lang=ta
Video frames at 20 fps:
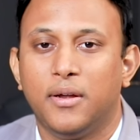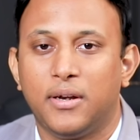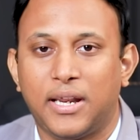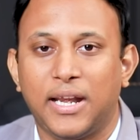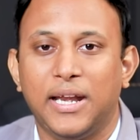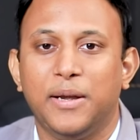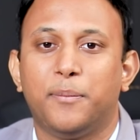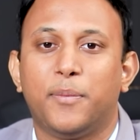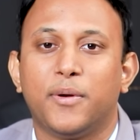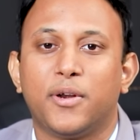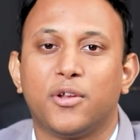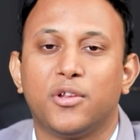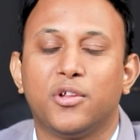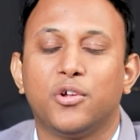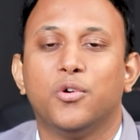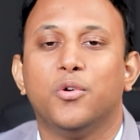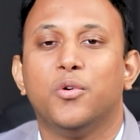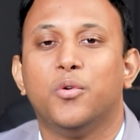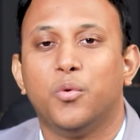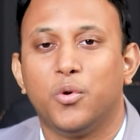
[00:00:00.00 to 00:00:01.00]
ட்ரேட்
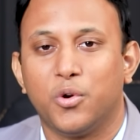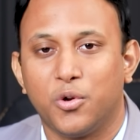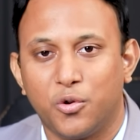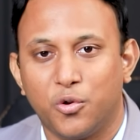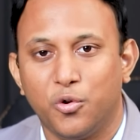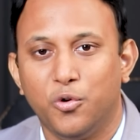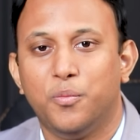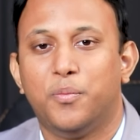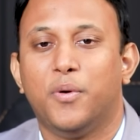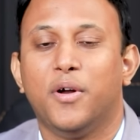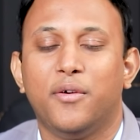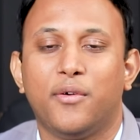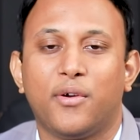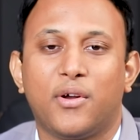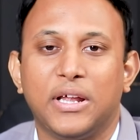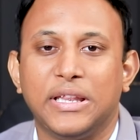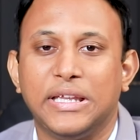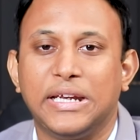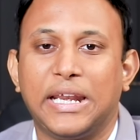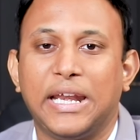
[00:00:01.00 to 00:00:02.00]
பண்ணுறதுக்கும் ஒரு குரூப்பாக
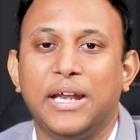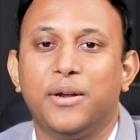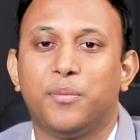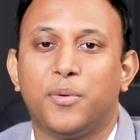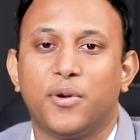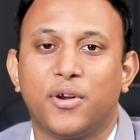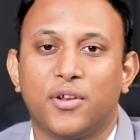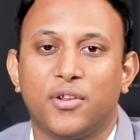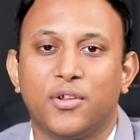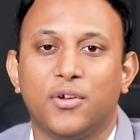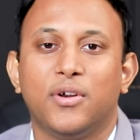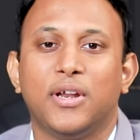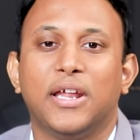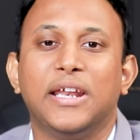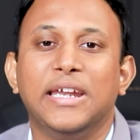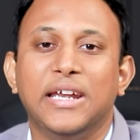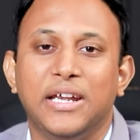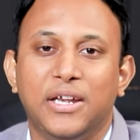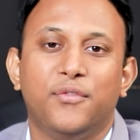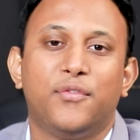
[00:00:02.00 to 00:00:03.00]
உட்காந்து ட்ரேட் பண்ணுறதுக்கும்
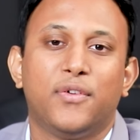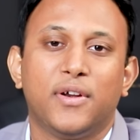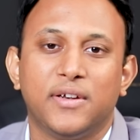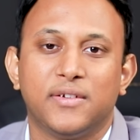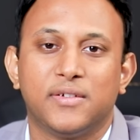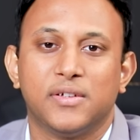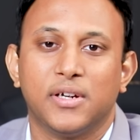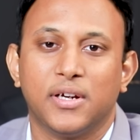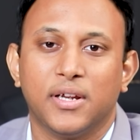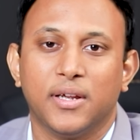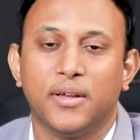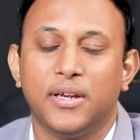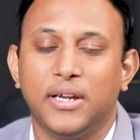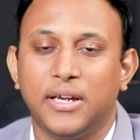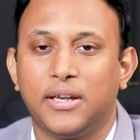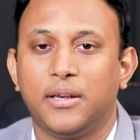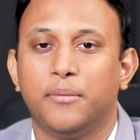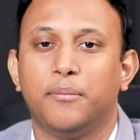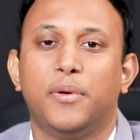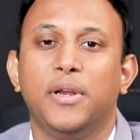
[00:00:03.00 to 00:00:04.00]
நிறைய டிஃப்ரென்ஸ் இருக்குது
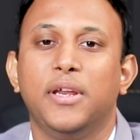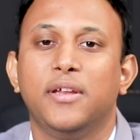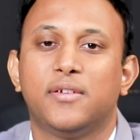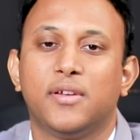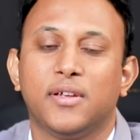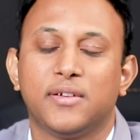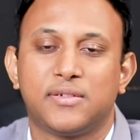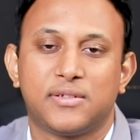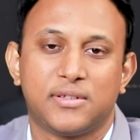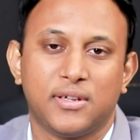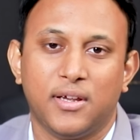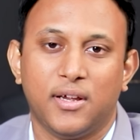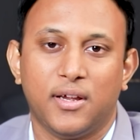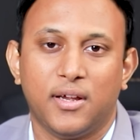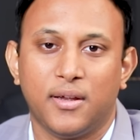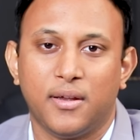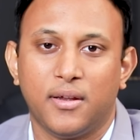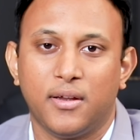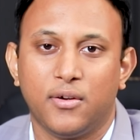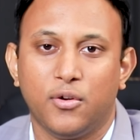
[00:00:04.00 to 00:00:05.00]
இட் பிரிங்ஸ் அஸ்
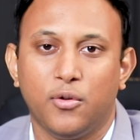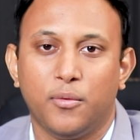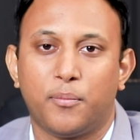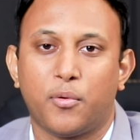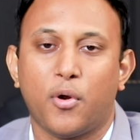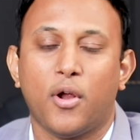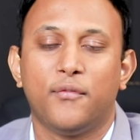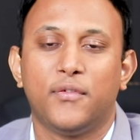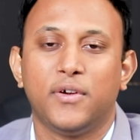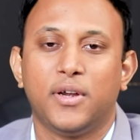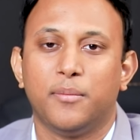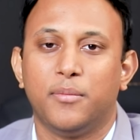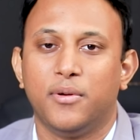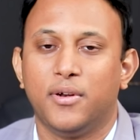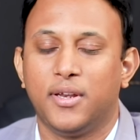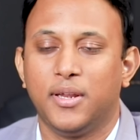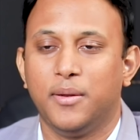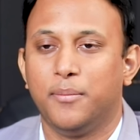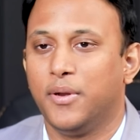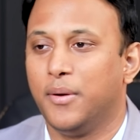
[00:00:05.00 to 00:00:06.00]
நோ
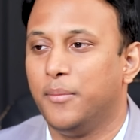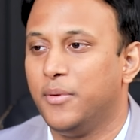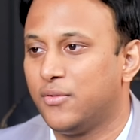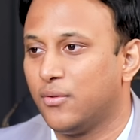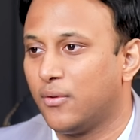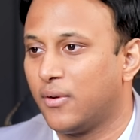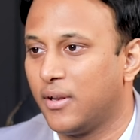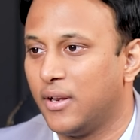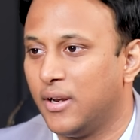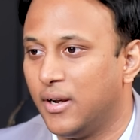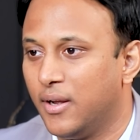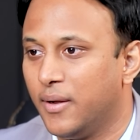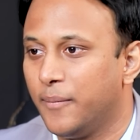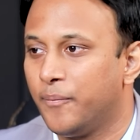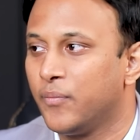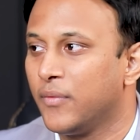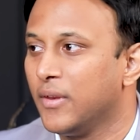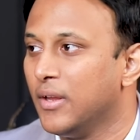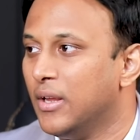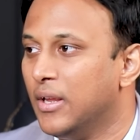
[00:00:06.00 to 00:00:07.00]
ப்ராஃபிட்டபிலிட்டி இப்போ எப்படி சொல்கிறதுனா
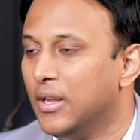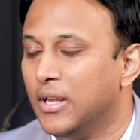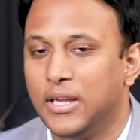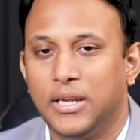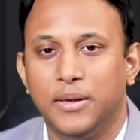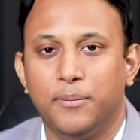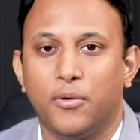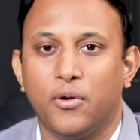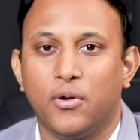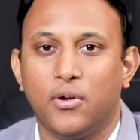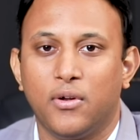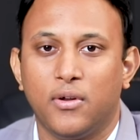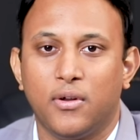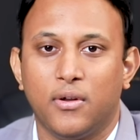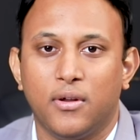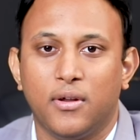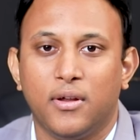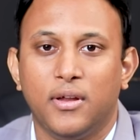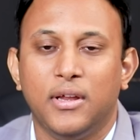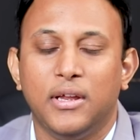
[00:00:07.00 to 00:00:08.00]

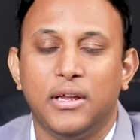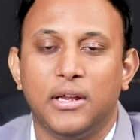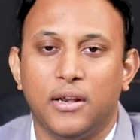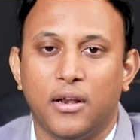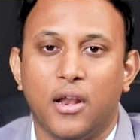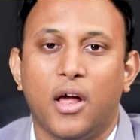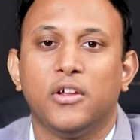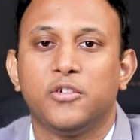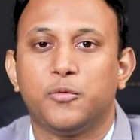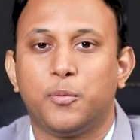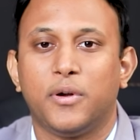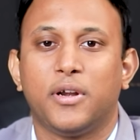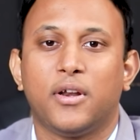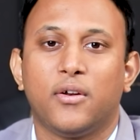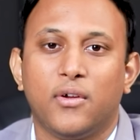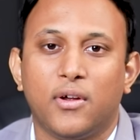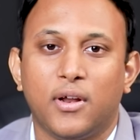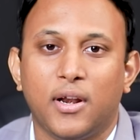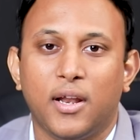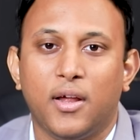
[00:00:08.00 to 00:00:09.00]
இப்போது லாஸ்
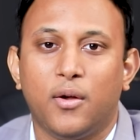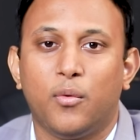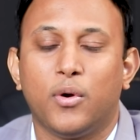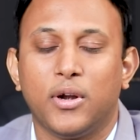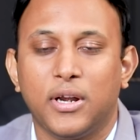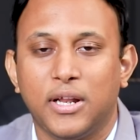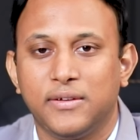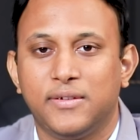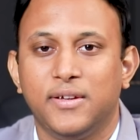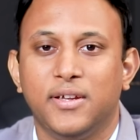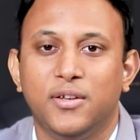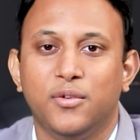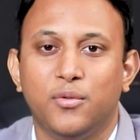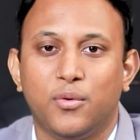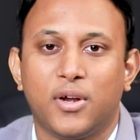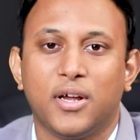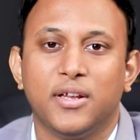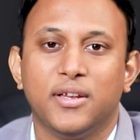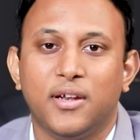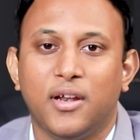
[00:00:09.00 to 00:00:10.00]
பண்ணுறவங்கெல்லாம் ஒன்றா
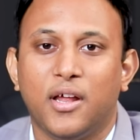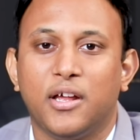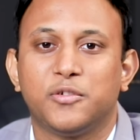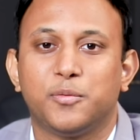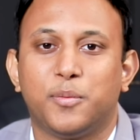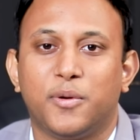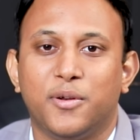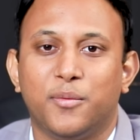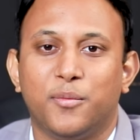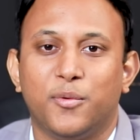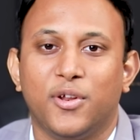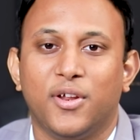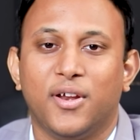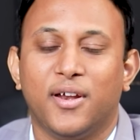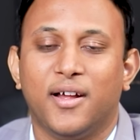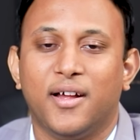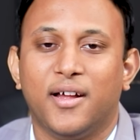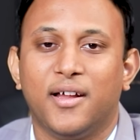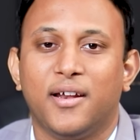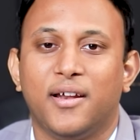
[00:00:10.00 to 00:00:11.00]
சேர்ந்து உட்காந்து லாஸ் பண்ண
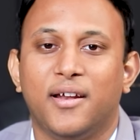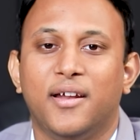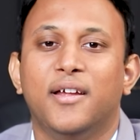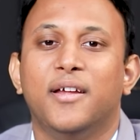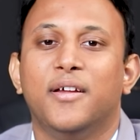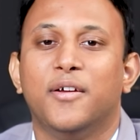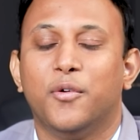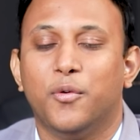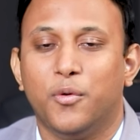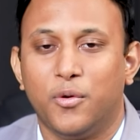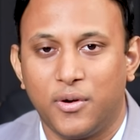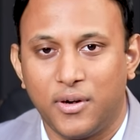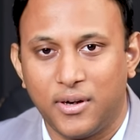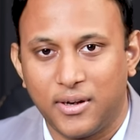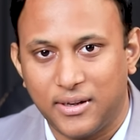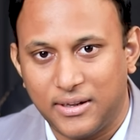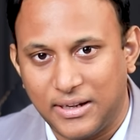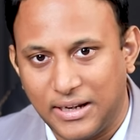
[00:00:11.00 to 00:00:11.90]
முடியும்னா ஒரு